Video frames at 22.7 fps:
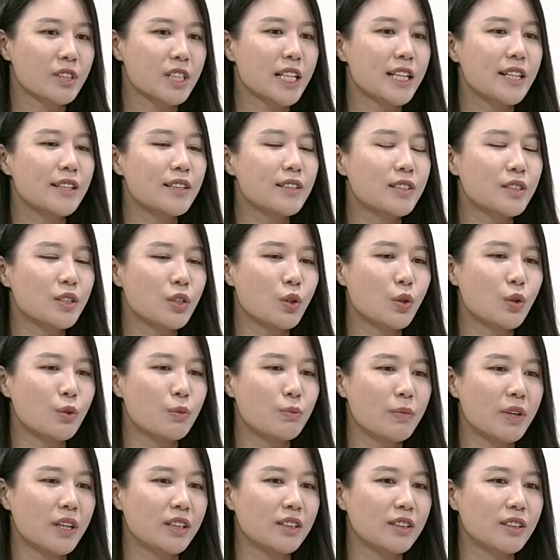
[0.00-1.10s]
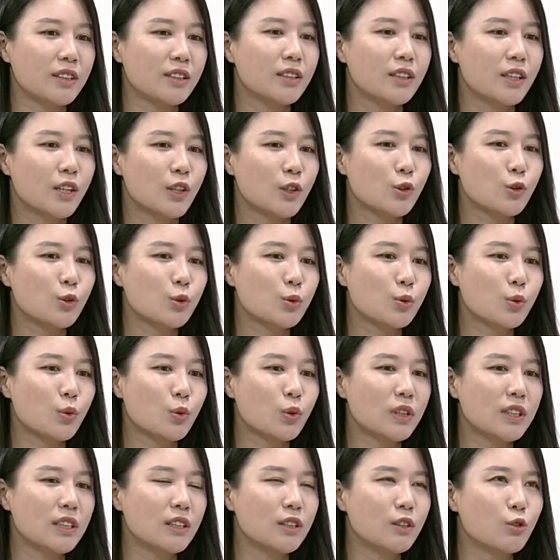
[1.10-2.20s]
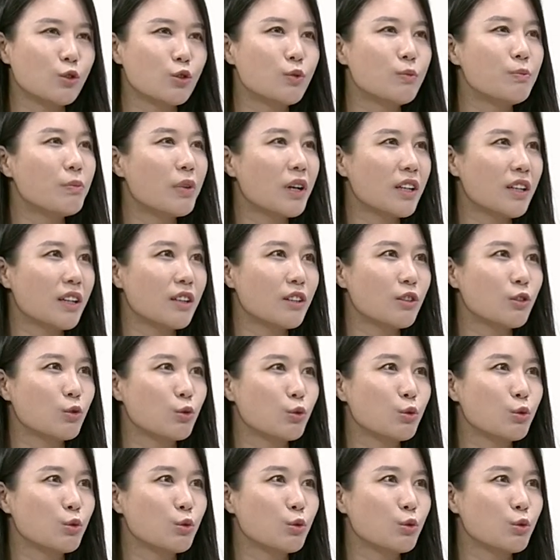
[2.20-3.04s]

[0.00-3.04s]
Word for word: 제일 처음에는 수소를 운반하는